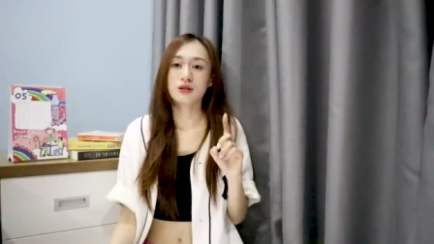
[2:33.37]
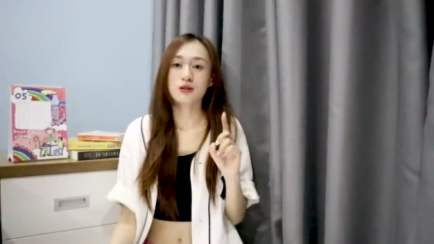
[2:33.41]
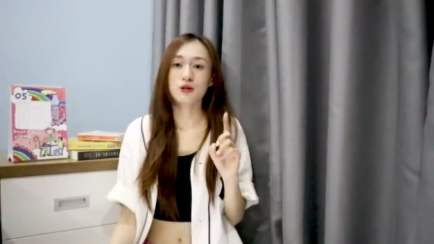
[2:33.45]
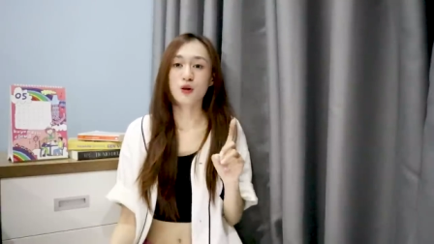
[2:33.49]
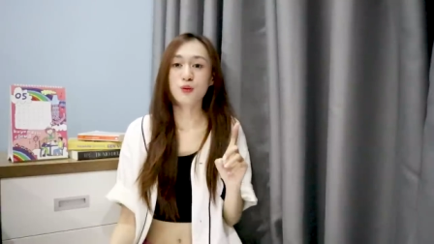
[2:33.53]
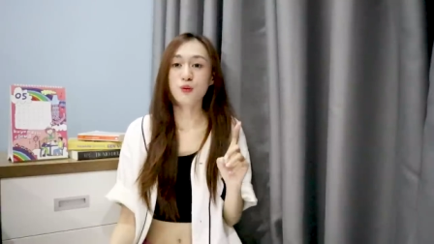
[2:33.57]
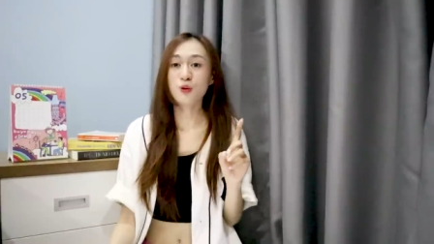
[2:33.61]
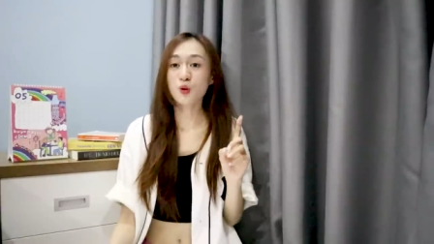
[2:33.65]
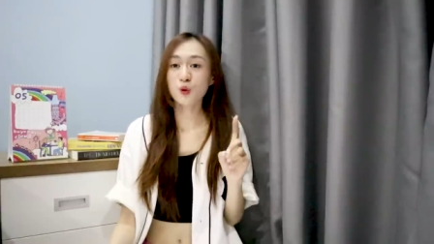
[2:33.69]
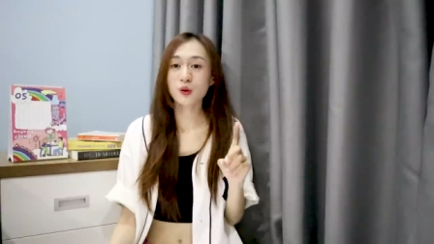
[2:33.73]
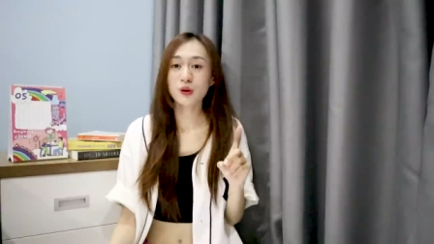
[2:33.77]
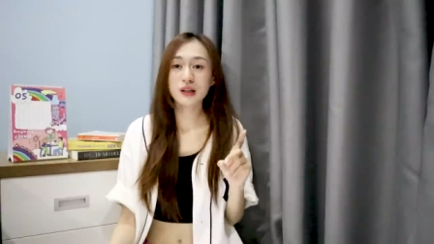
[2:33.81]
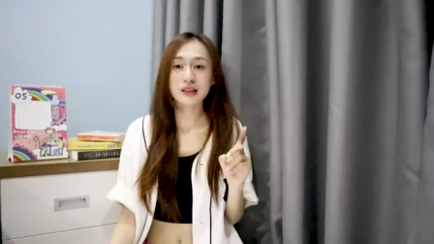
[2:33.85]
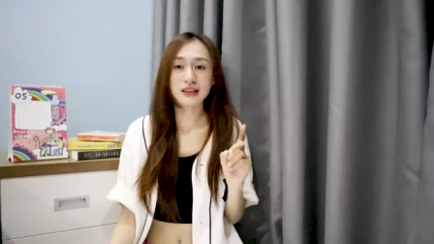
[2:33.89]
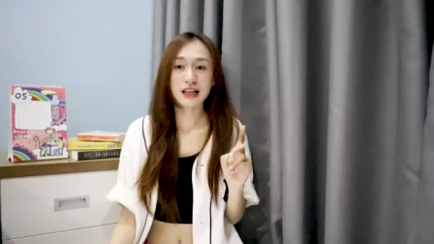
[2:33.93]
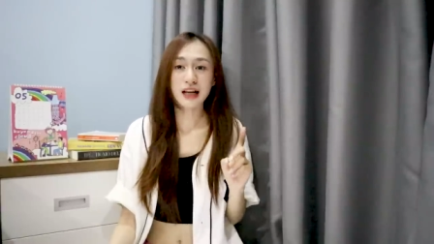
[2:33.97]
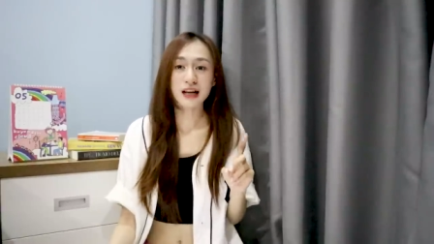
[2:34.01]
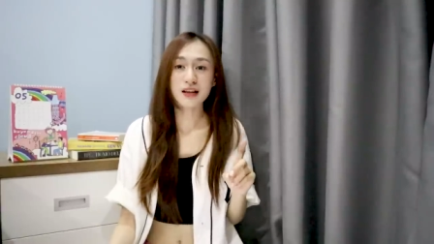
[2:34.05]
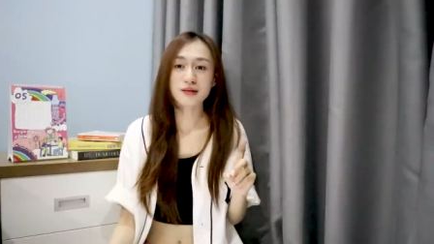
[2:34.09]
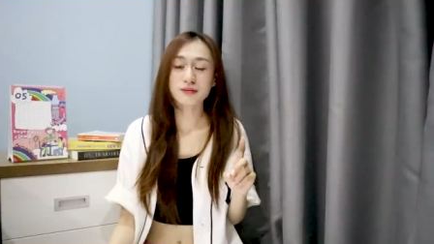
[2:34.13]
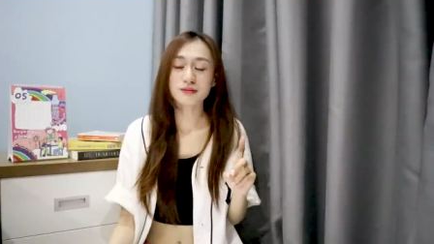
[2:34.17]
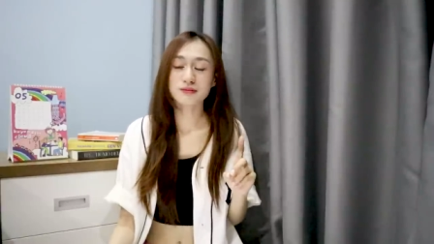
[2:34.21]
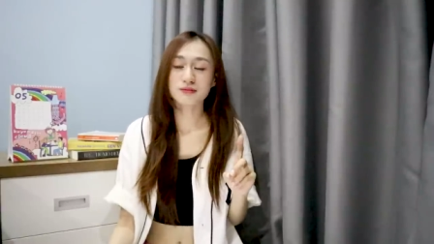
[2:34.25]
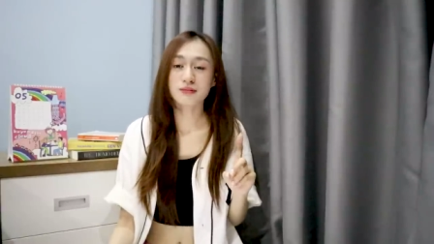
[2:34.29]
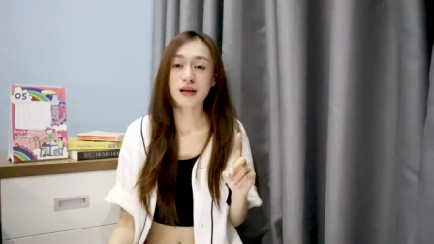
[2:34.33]
có một quy
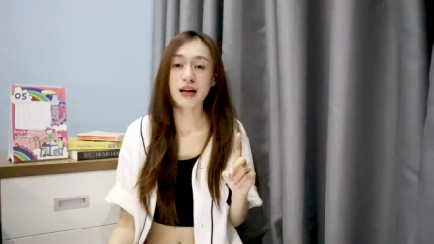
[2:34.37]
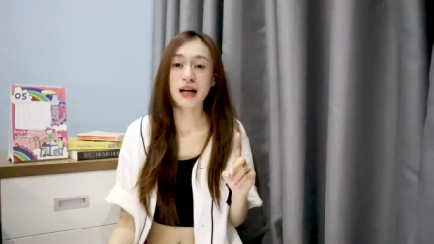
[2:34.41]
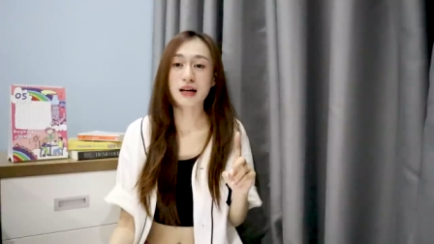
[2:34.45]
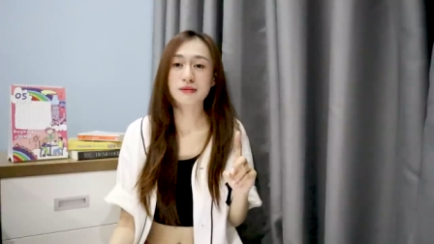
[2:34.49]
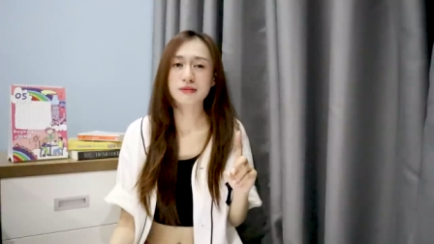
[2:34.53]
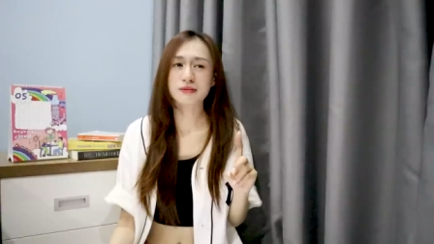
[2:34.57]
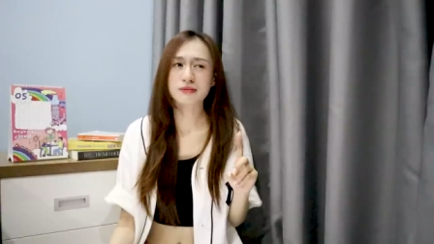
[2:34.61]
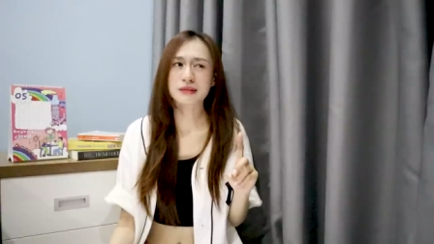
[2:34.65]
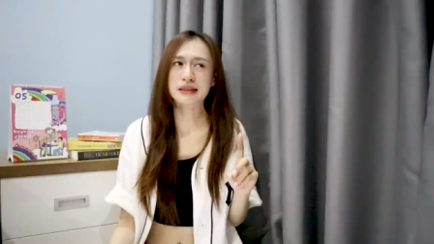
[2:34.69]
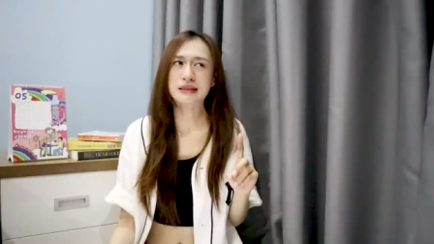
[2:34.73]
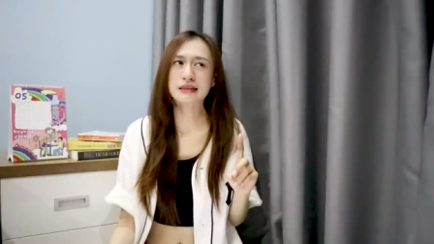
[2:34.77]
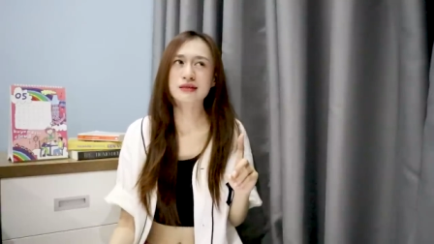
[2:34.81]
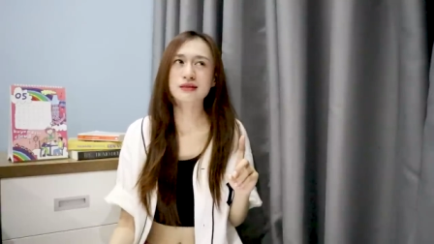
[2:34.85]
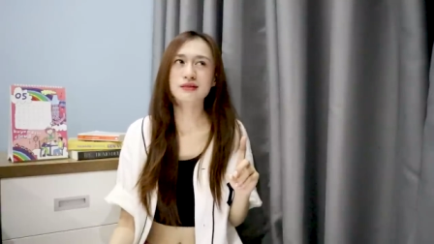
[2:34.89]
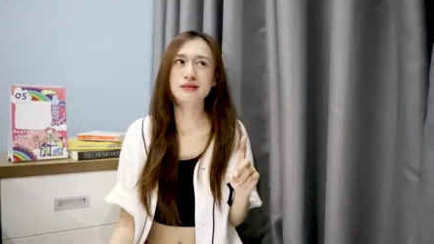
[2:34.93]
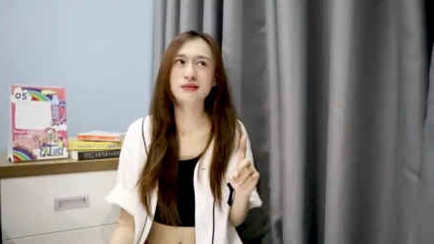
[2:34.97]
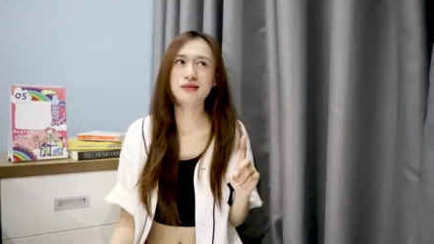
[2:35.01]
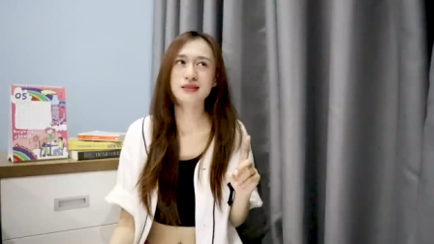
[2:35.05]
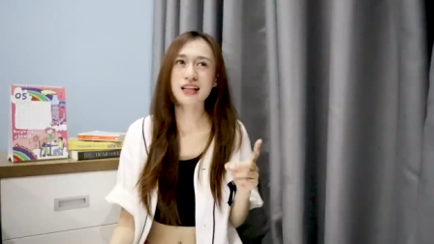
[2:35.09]
tắc mà mình